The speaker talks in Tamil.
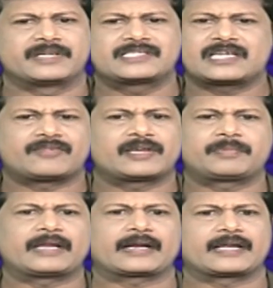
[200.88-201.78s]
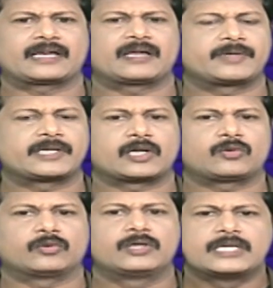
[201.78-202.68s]
பெருசாக வாய்ப்பெல்லாம் கிடைக்கல
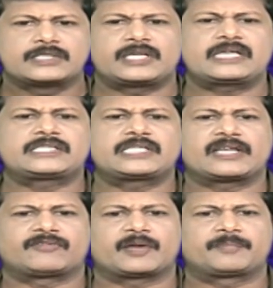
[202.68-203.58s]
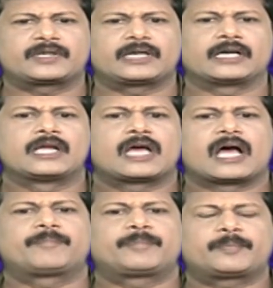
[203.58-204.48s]
அப்படின்னாலும் சின்ன சின்ன வாய்ப்புகள்
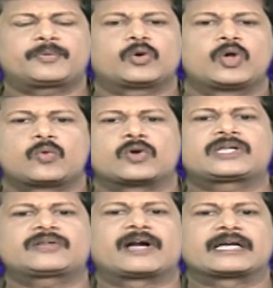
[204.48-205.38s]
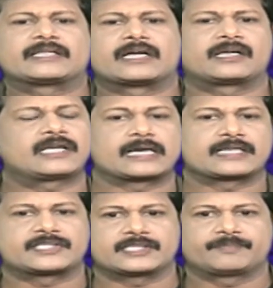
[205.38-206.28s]
அப்பப்போ ஒற்றவாட தேட்டரில்
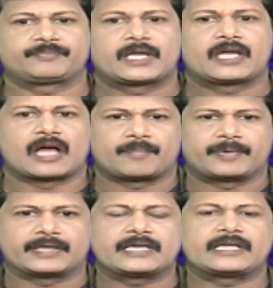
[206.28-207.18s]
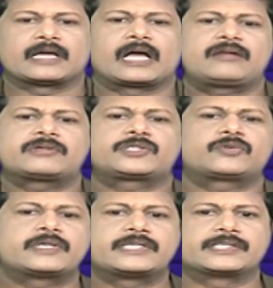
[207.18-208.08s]
கிடச்சிது அப்படியே நாலு
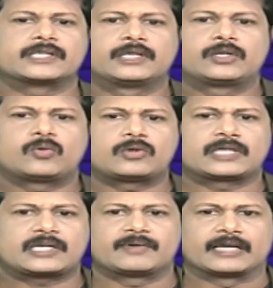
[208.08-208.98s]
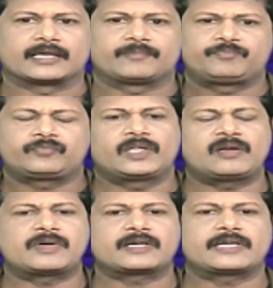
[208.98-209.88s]
வருஷம் ஓடிடுச்சு ஒரு தடவை
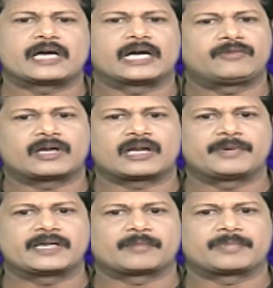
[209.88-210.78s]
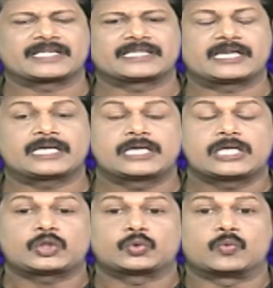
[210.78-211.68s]
திருமங்கை ஆழ்வார் அப்படின்ற படத்தில்
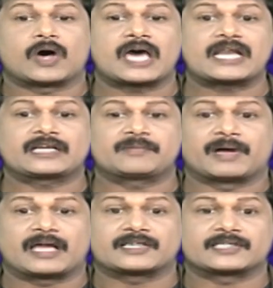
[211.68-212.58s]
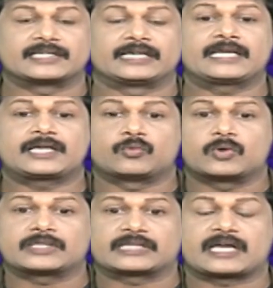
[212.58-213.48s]
துவாரக பாலகர்களில்
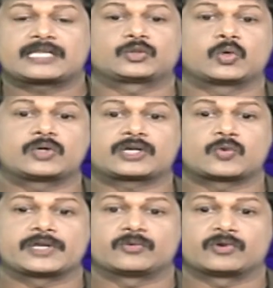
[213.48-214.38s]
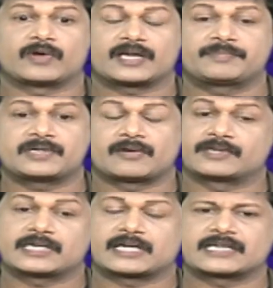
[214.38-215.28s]
ஒருத்தராக தோன்றக்கூடிய ஒரு வாய்ப்பு
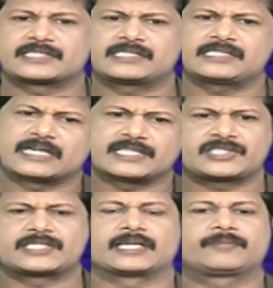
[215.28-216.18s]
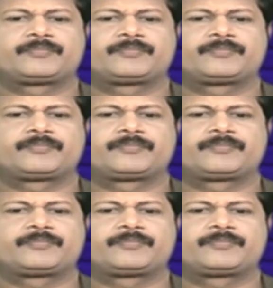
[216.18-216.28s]
அவருக்கு கிடைச்சது நடிச்சிட்டார்